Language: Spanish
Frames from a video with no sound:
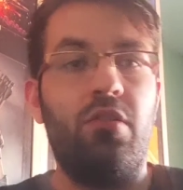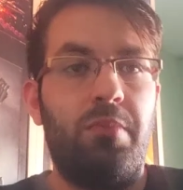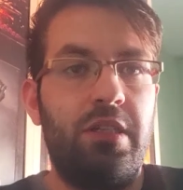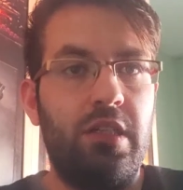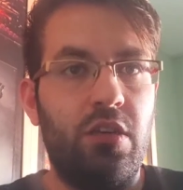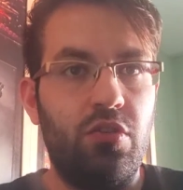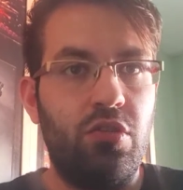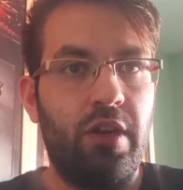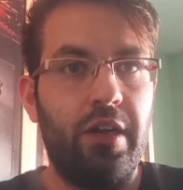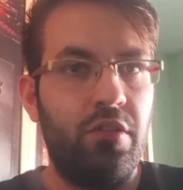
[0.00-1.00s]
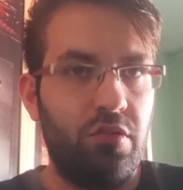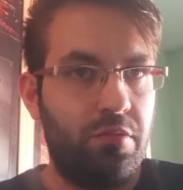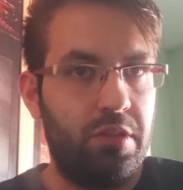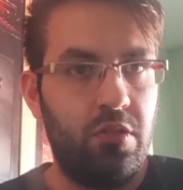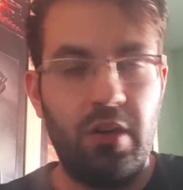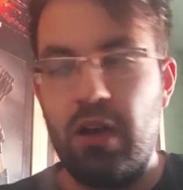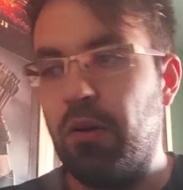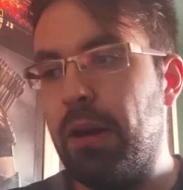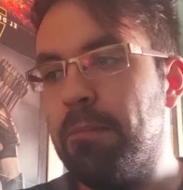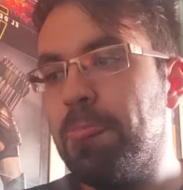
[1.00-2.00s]
No me sé los horarios, no he visto la
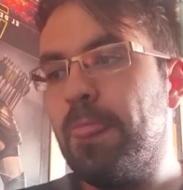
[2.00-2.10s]
hora,